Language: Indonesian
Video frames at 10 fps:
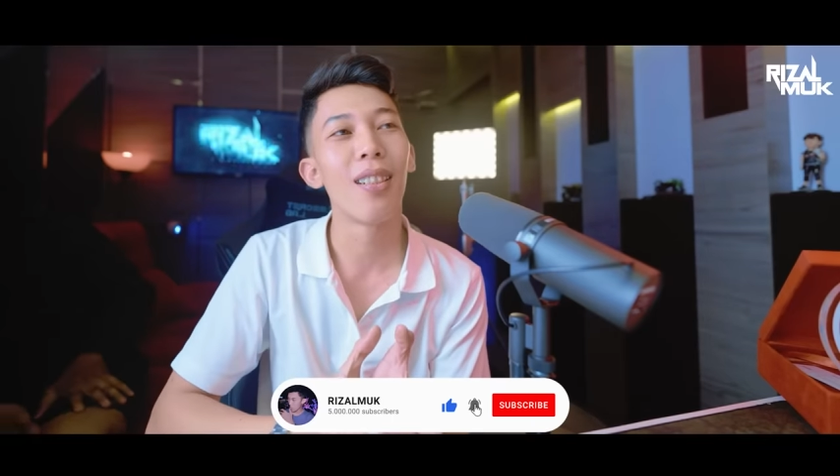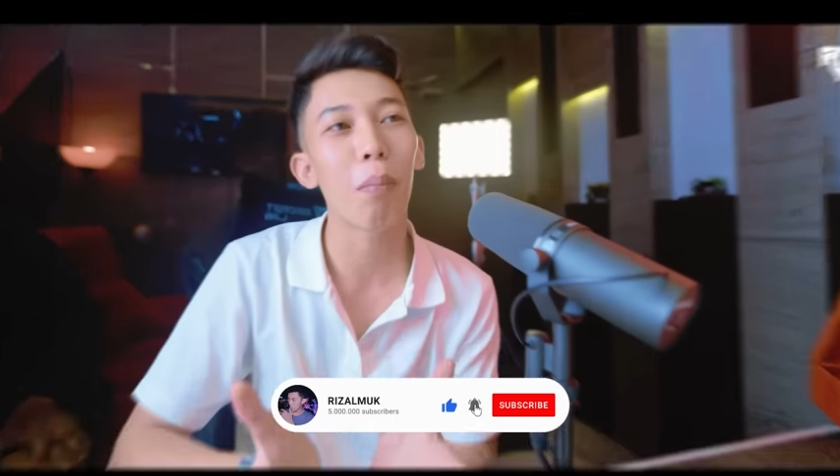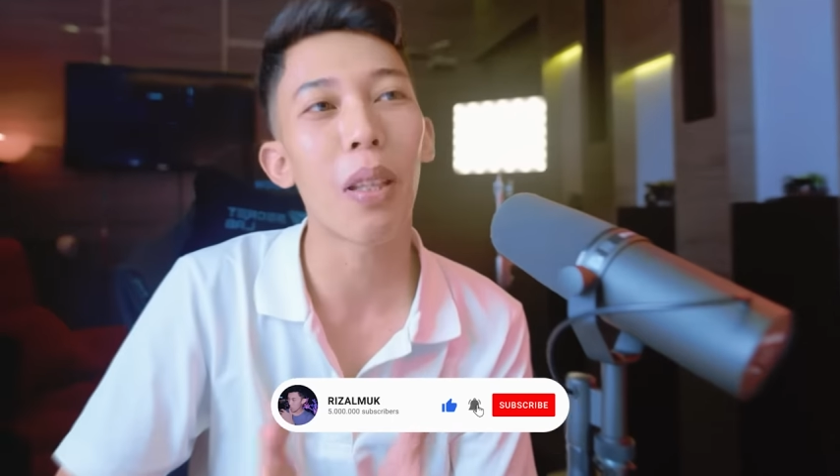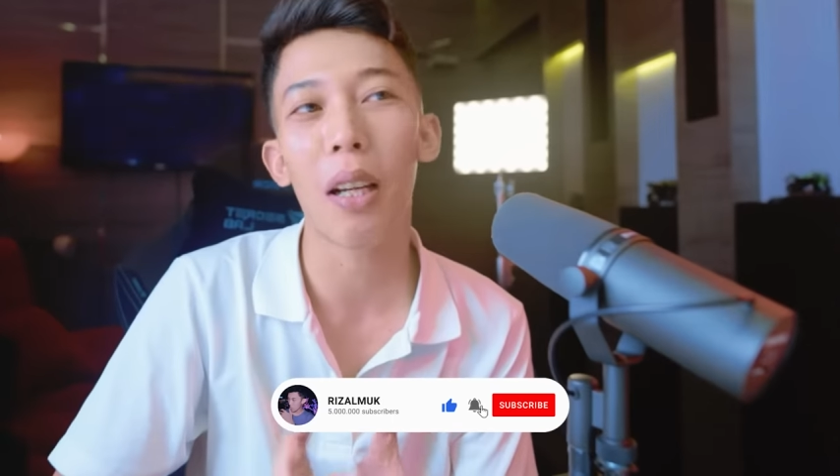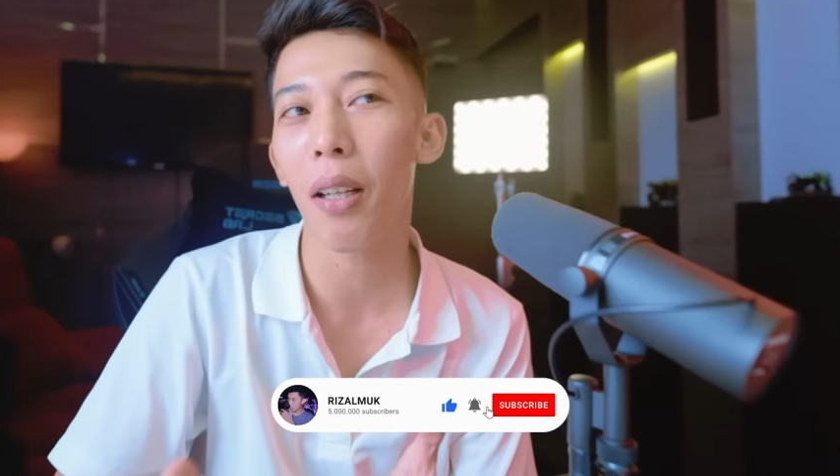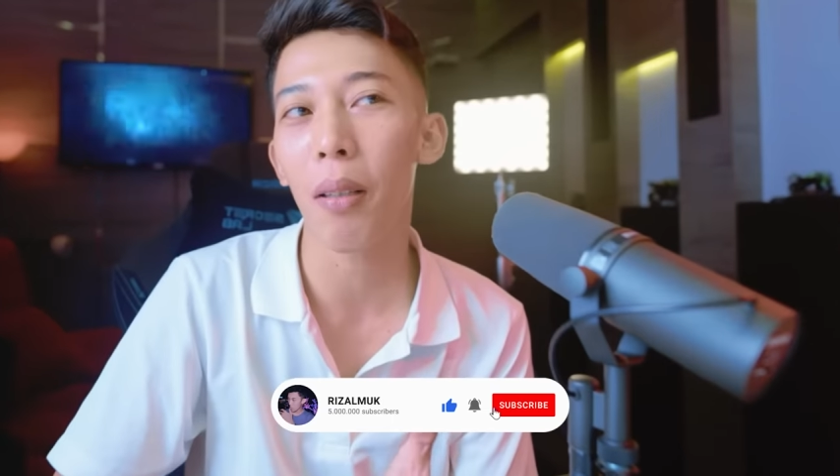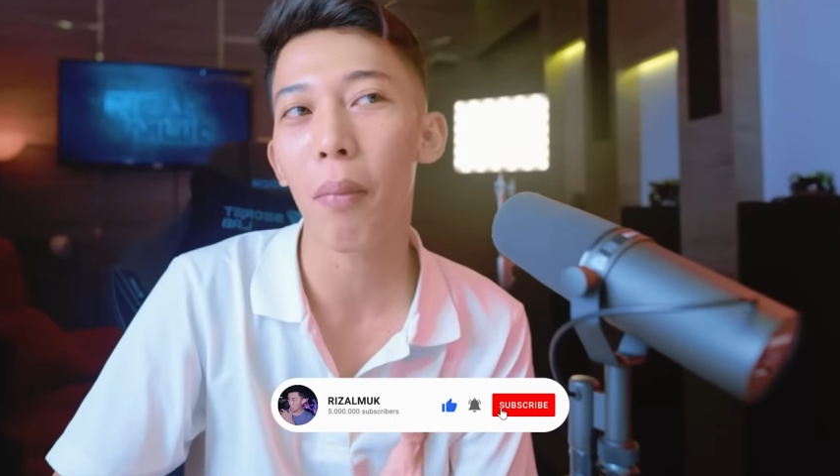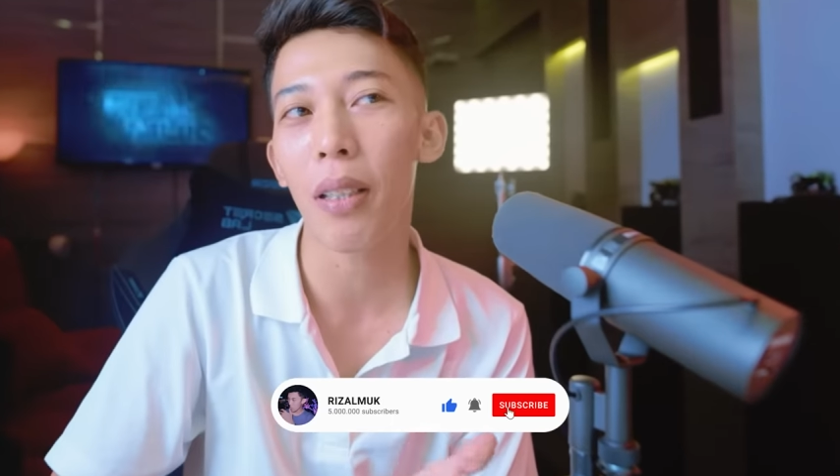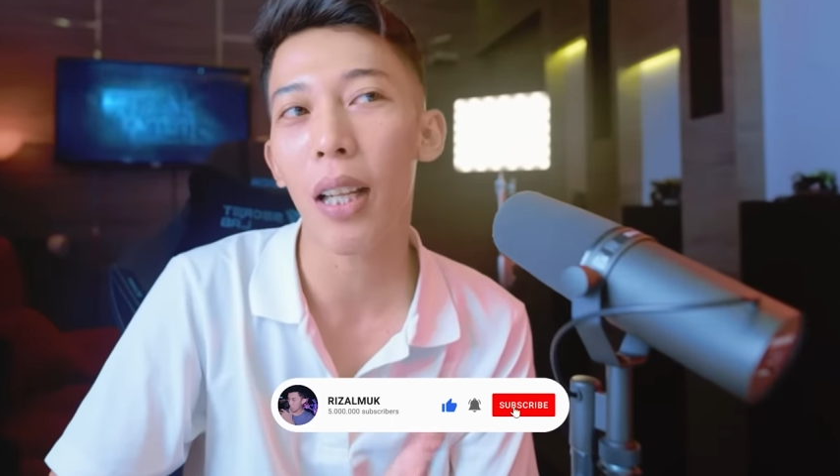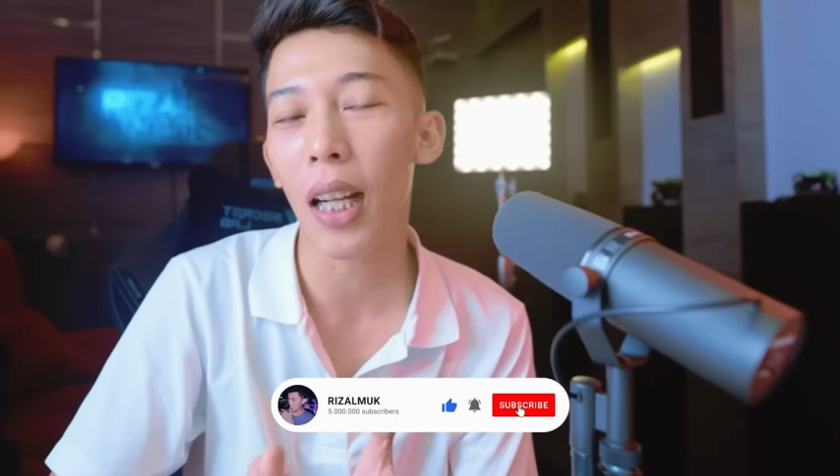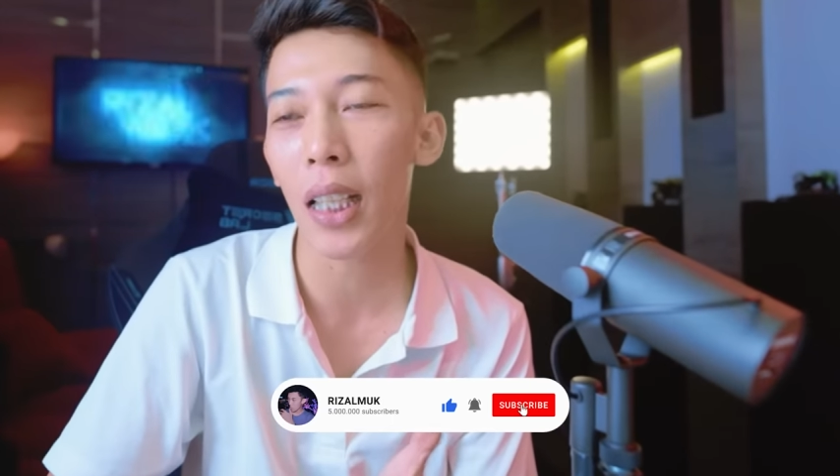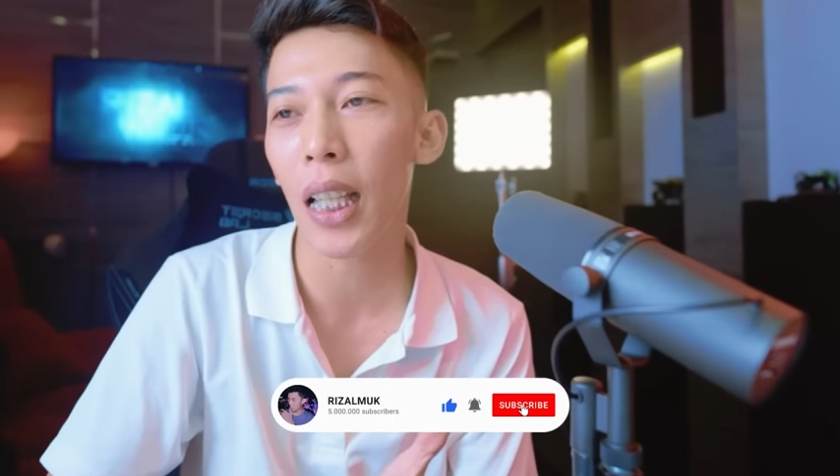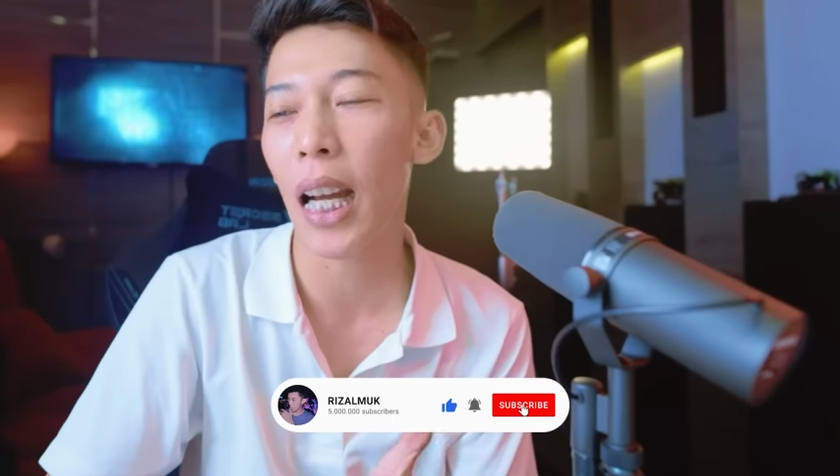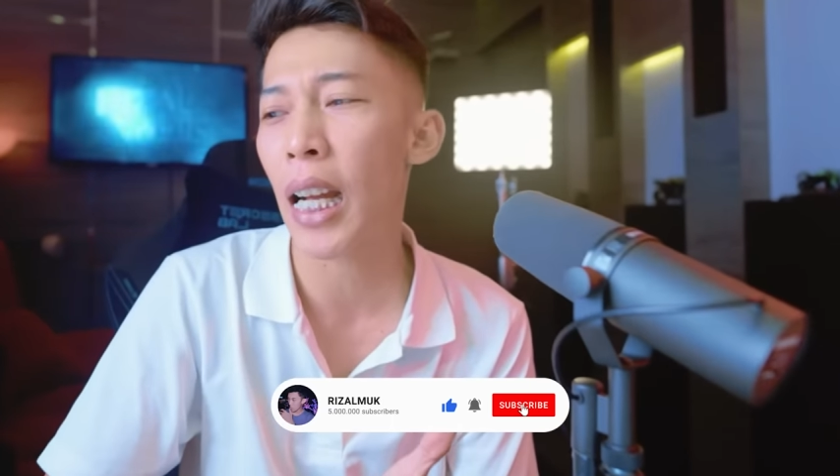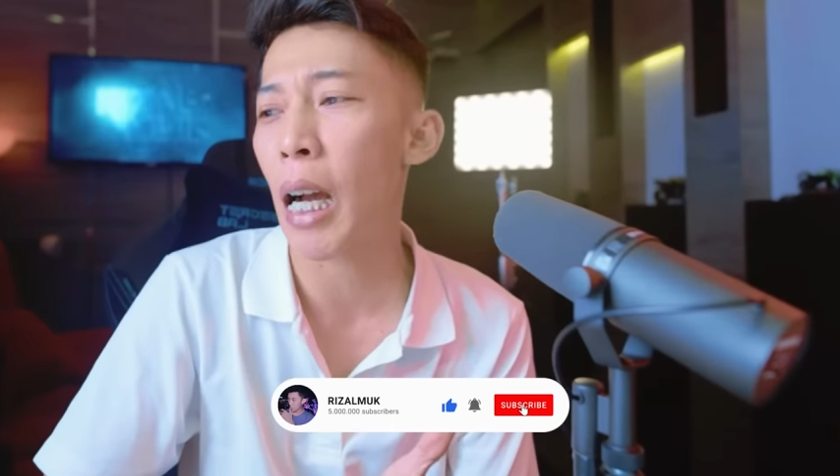Biar masyarakat kita
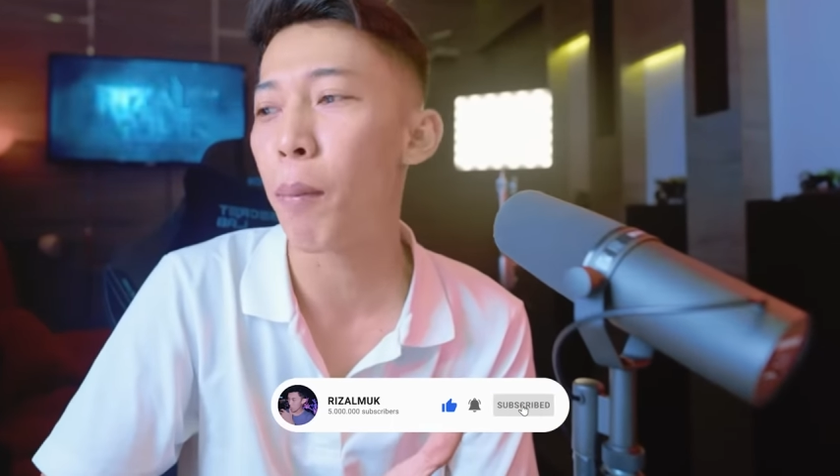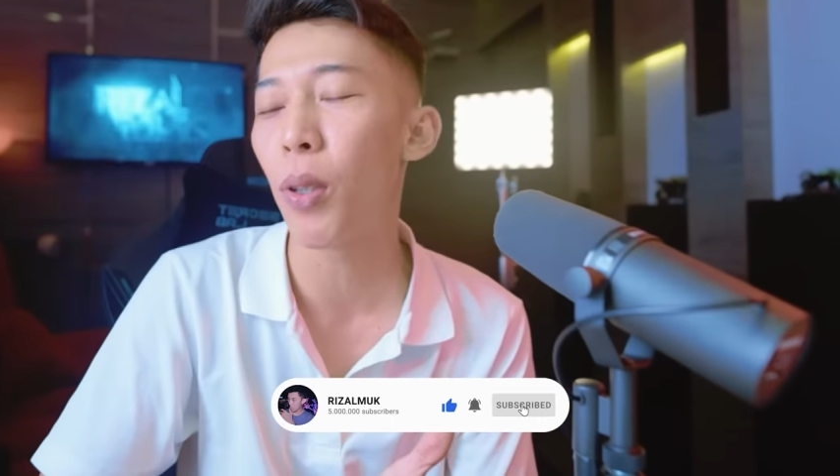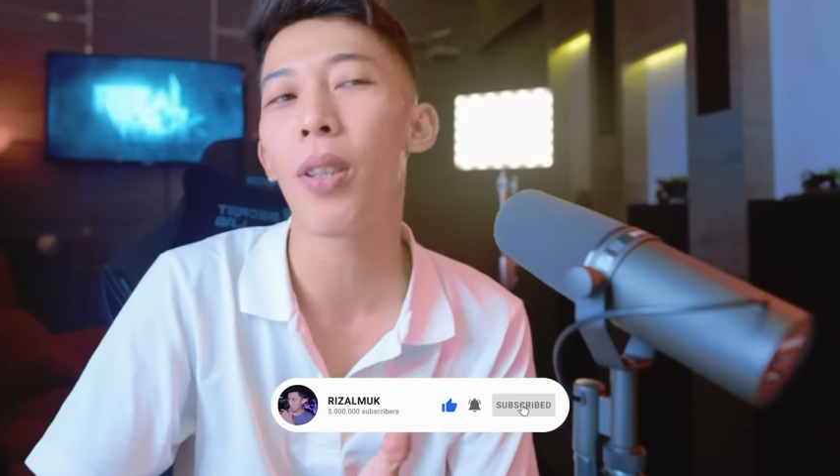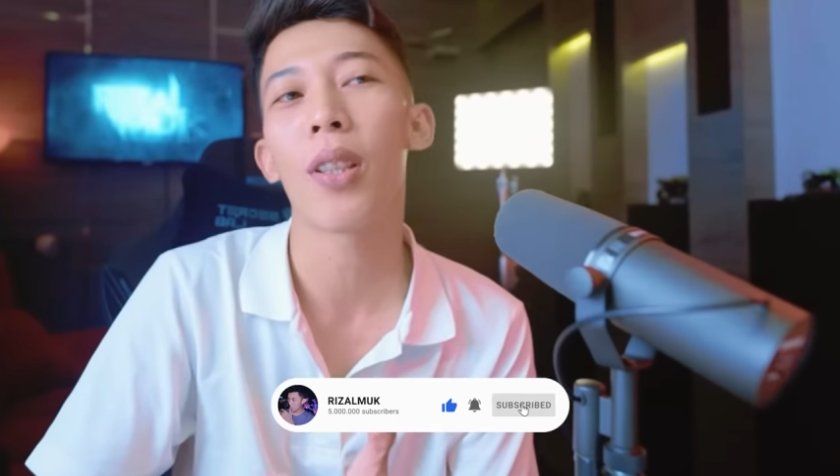nggak gabut,